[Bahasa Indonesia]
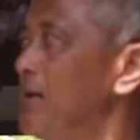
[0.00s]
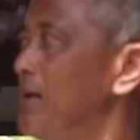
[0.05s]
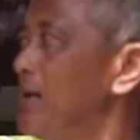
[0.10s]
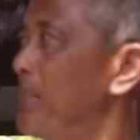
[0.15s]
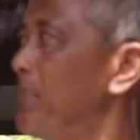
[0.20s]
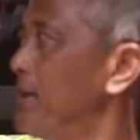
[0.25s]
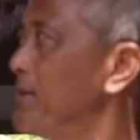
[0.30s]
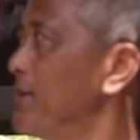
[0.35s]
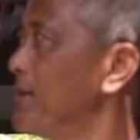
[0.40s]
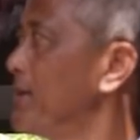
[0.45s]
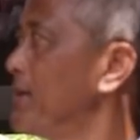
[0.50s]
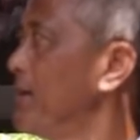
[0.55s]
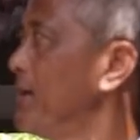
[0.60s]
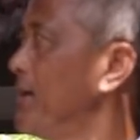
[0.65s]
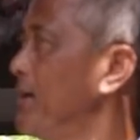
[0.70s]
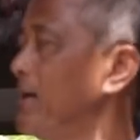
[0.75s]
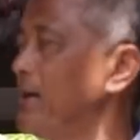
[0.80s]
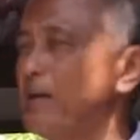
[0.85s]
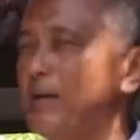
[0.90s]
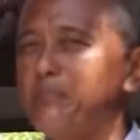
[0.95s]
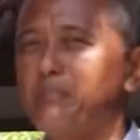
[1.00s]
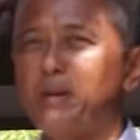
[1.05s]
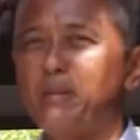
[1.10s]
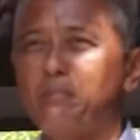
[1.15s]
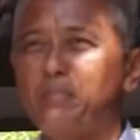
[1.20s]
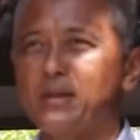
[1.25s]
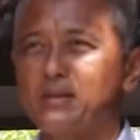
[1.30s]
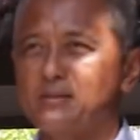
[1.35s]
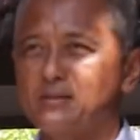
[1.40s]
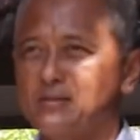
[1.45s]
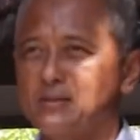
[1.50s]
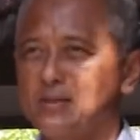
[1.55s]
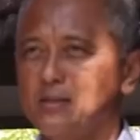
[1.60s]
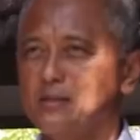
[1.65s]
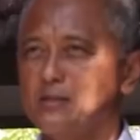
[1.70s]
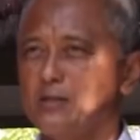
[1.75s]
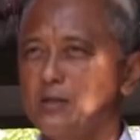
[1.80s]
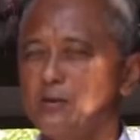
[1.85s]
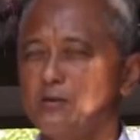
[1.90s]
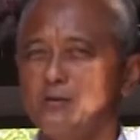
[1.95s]
2, IPA 3, IPA 4.
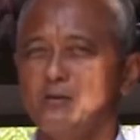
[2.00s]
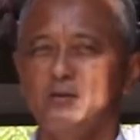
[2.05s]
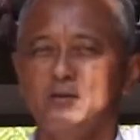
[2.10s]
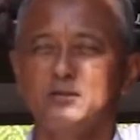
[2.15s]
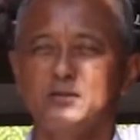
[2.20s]
Jadi satu,